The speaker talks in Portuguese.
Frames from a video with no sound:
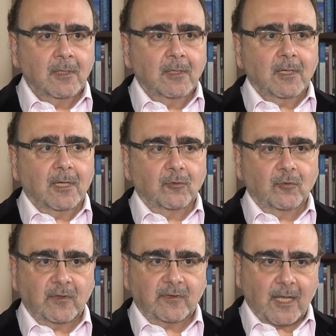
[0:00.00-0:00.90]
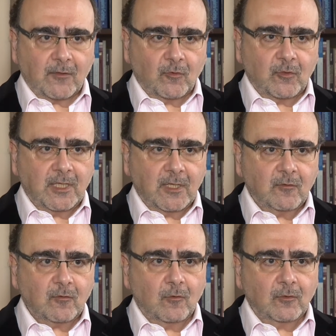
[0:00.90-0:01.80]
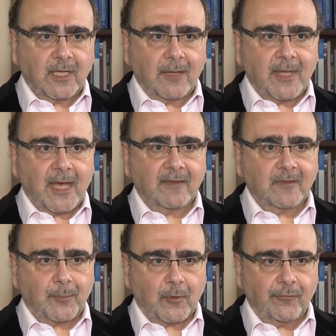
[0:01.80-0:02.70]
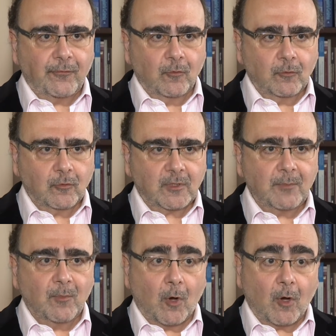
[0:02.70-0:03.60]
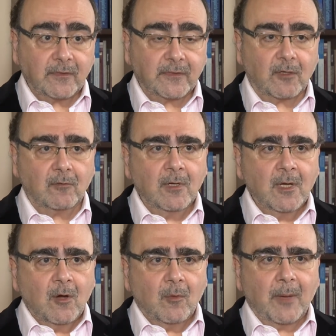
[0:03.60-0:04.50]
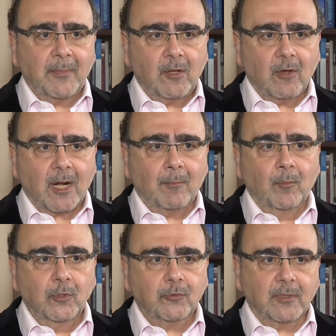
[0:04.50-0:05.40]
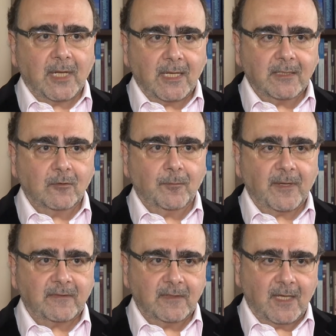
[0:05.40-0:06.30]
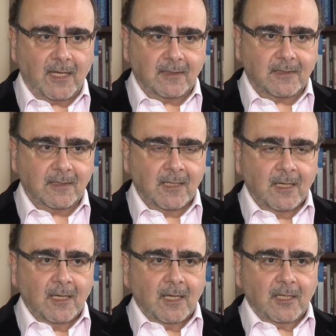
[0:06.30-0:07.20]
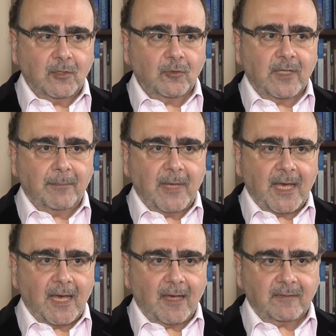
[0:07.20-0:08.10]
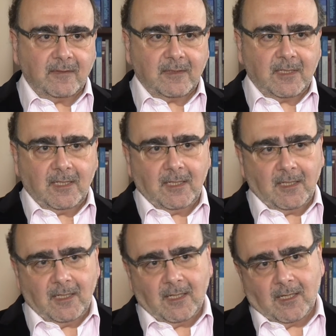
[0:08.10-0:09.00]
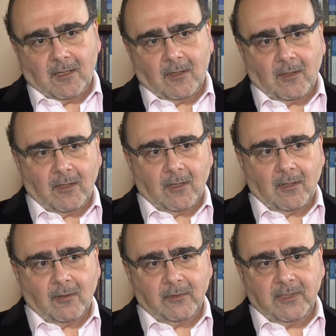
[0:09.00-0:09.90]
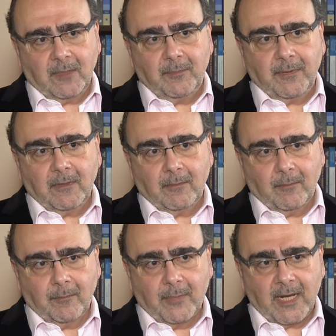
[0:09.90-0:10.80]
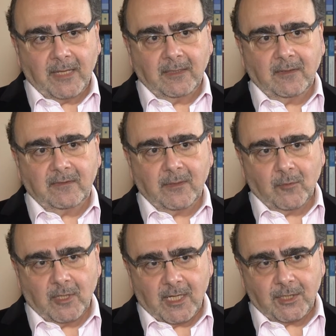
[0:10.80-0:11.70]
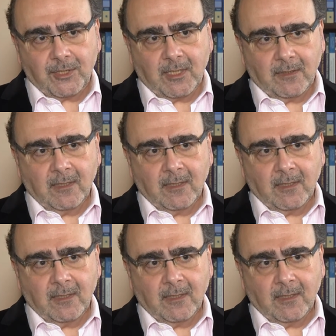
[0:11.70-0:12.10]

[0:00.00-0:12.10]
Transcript: eh, nos Estados Unidos com TMS profundo que mostram uma melhora muito grande do paciente. E o DBS, que é Deep Brain Stimulation,